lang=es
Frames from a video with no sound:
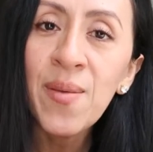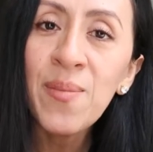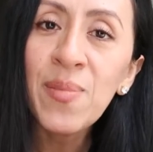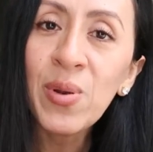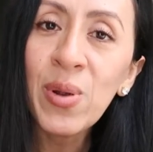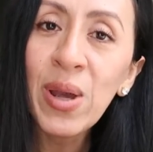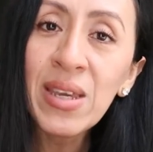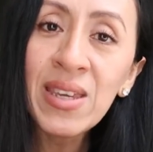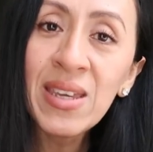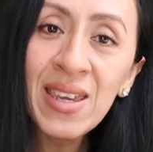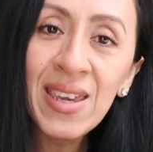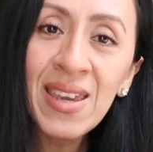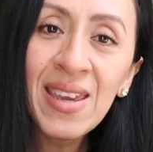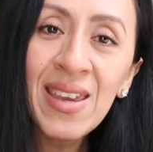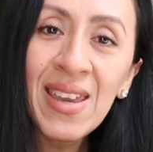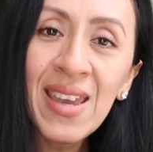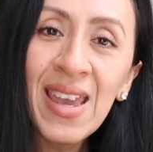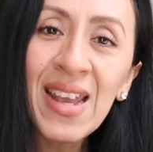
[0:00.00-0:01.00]
Pero
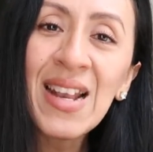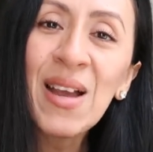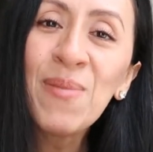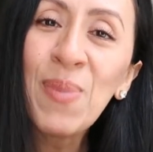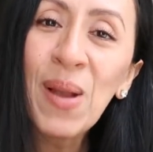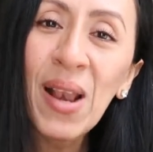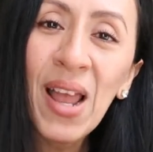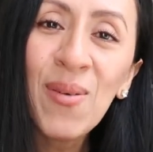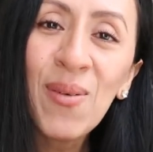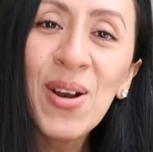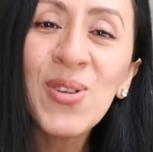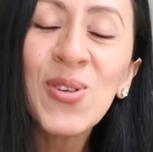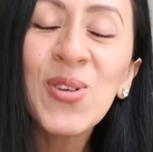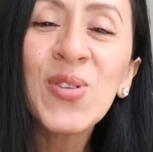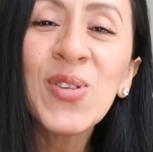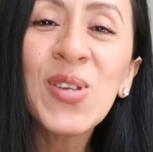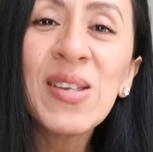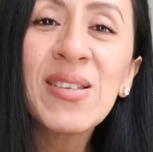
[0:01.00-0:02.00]
aquí en la palabra
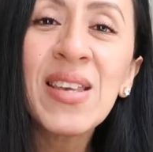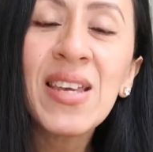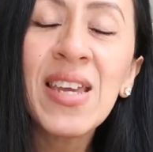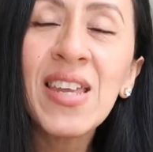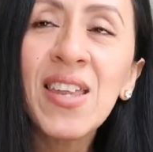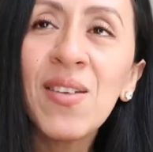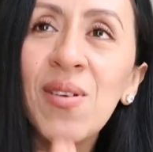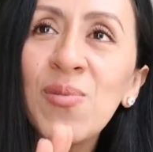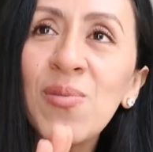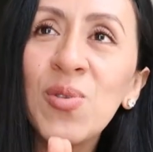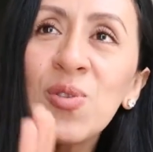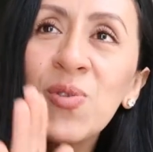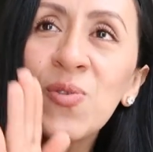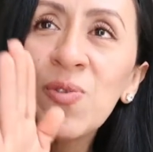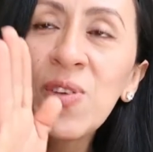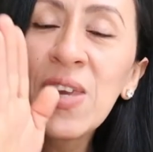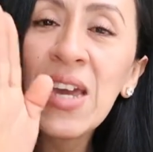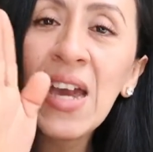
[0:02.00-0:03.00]
nos dice que debemos
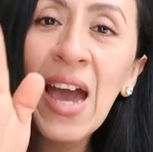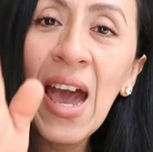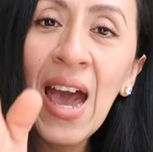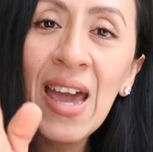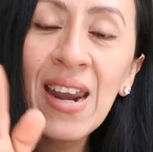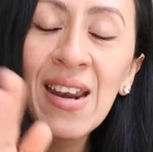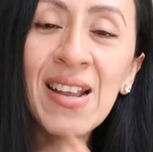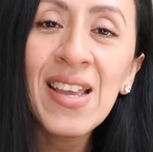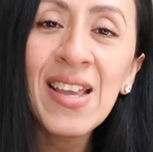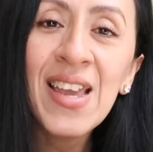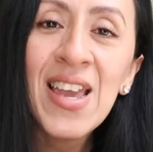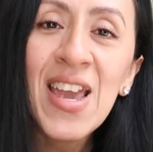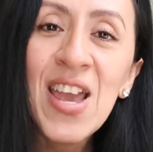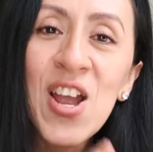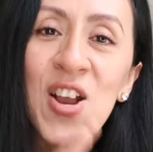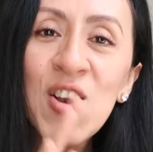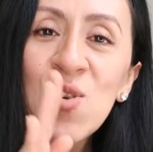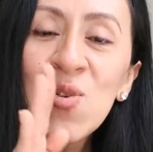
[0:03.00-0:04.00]
fijar
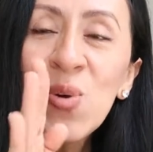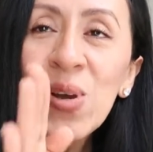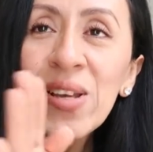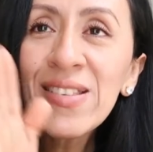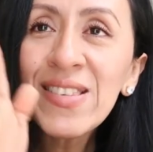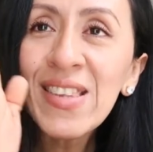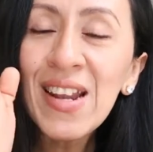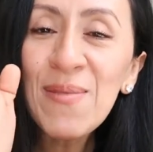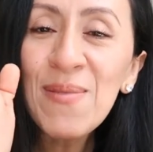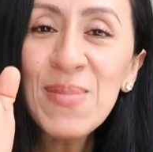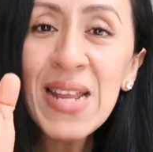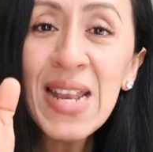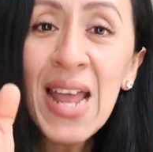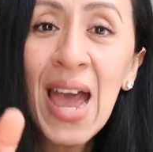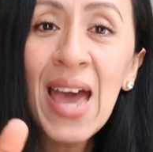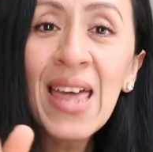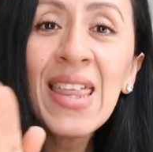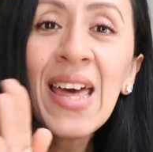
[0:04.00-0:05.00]
nuestra
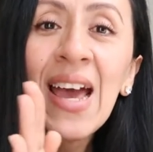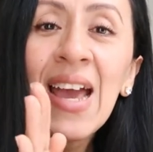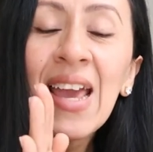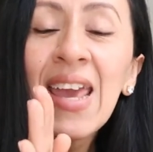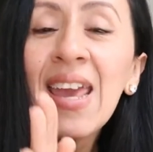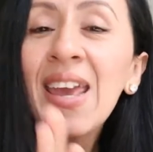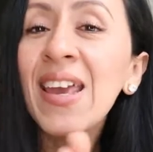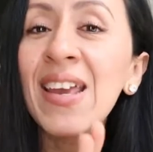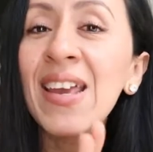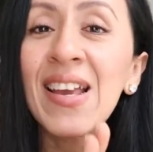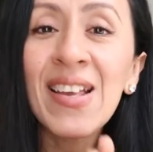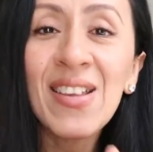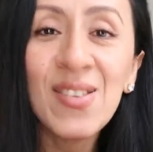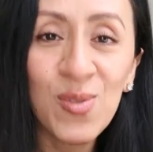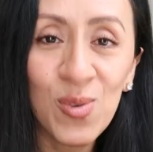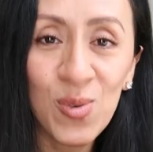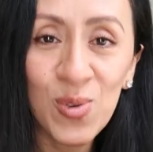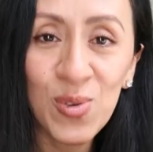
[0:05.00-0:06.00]
mirada en
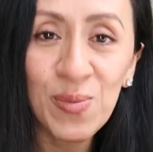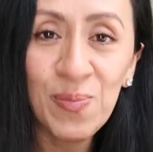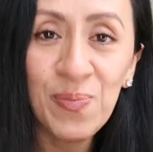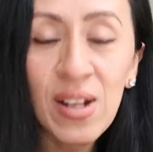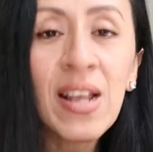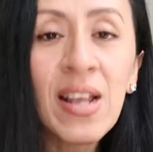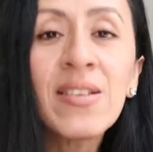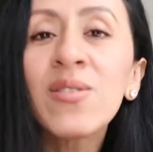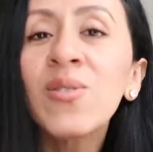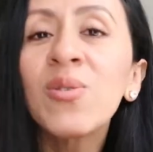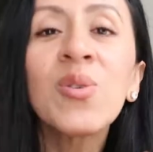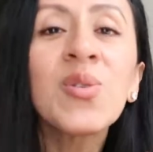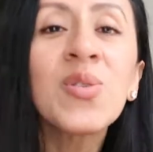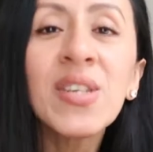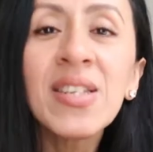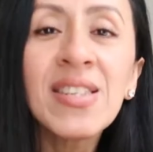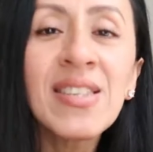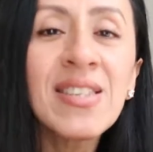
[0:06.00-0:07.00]
Jesús. Las
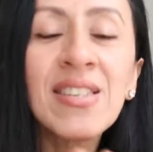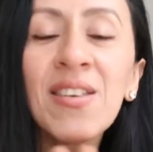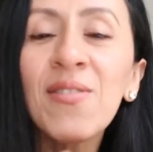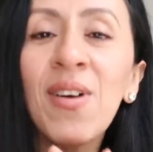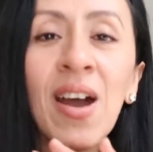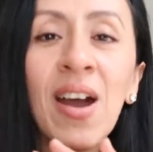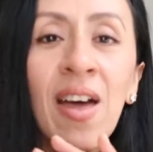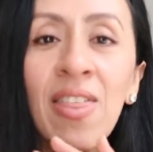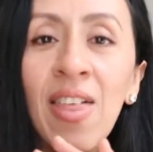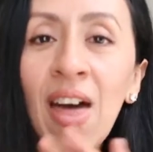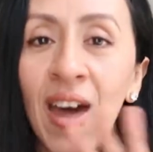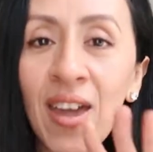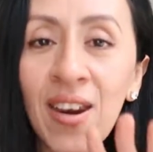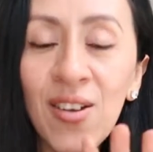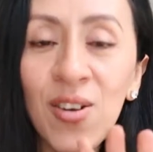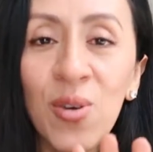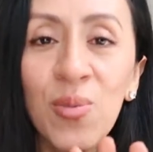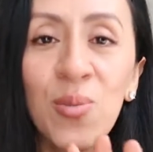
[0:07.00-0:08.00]
cosas se van a
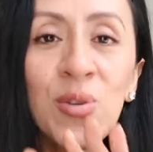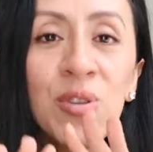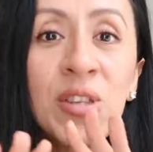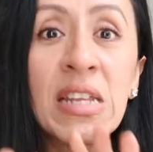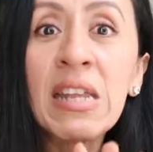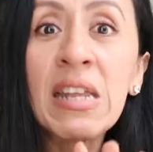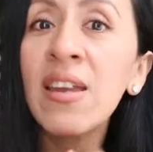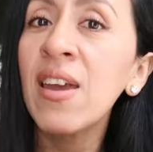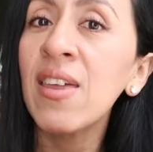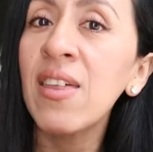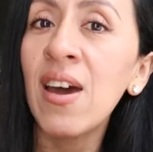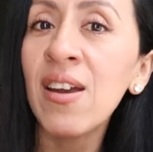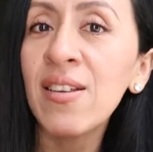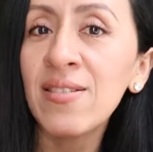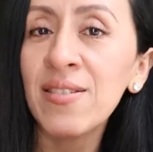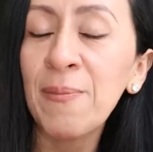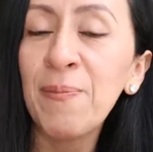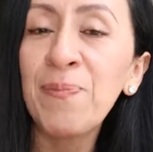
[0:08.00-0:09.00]
dar como tienen que
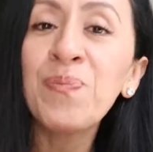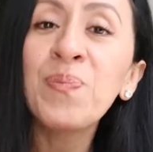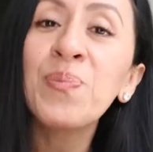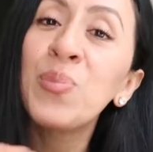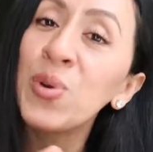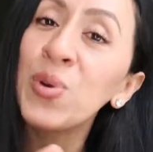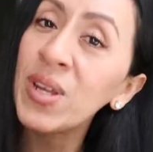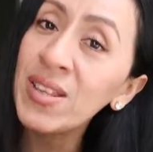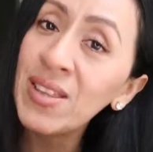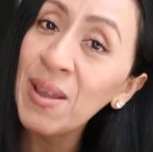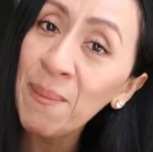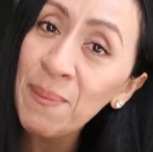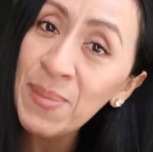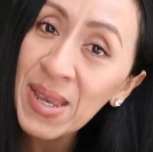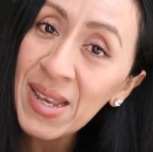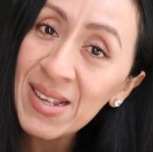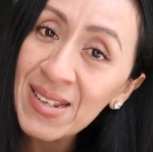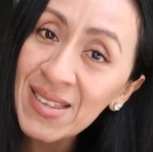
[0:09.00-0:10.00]
darse, porque
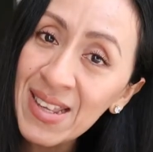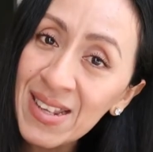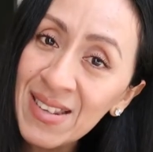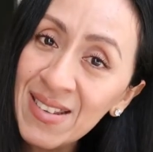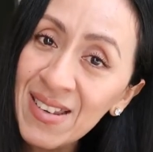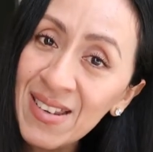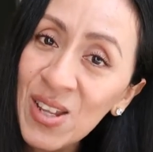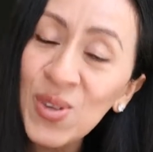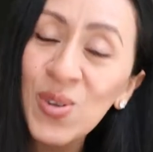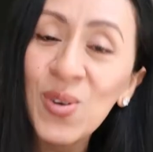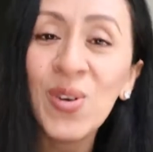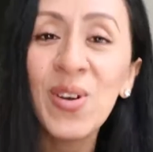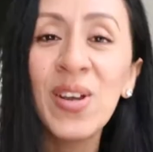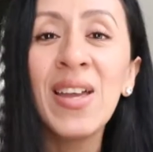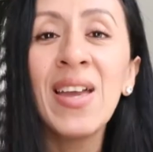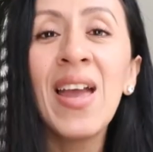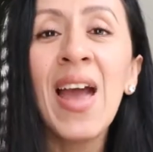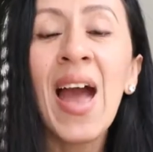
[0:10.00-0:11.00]
también está escrito
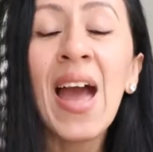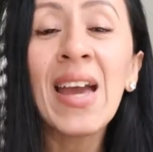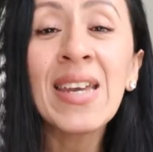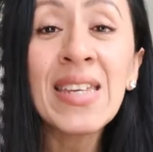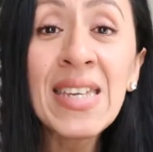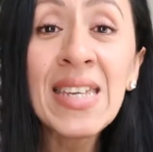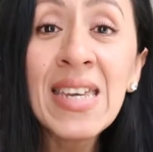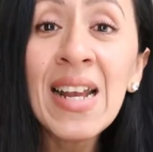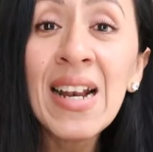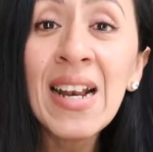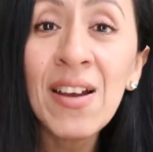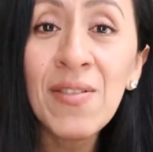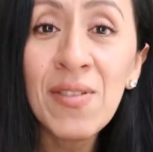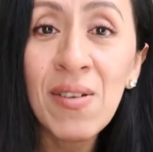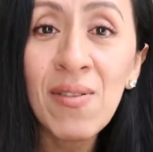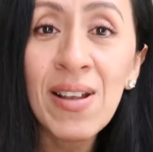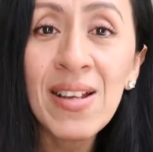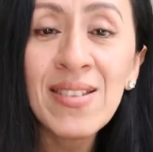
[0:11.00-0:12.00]
aquí en la
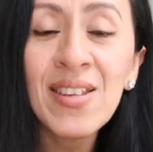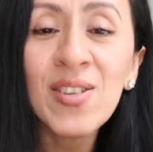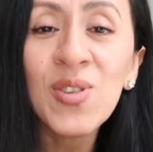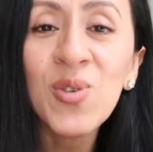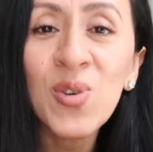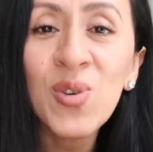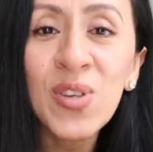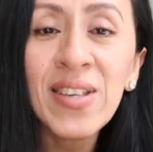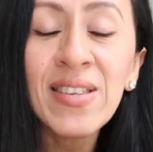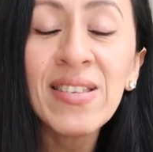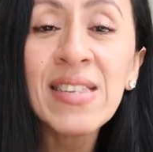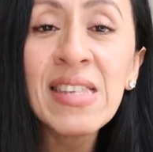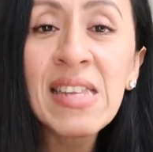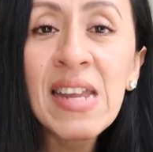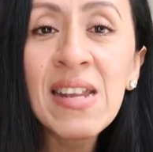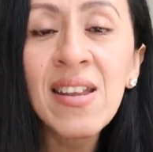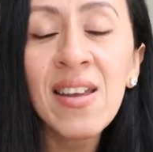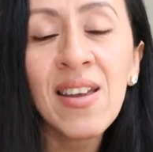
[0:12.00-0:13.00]
Biblia, estas cosas
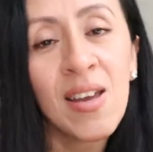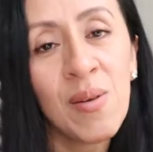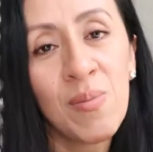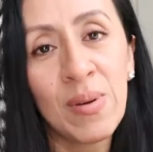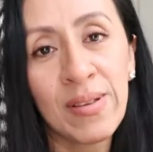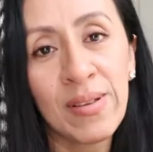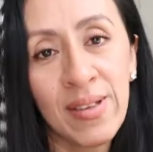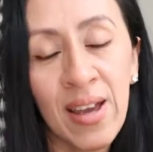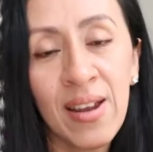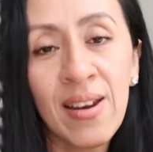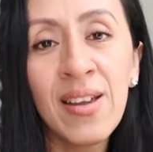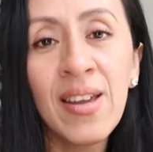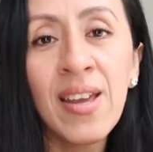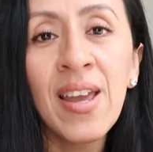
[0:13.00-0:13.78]
tienen que pasar,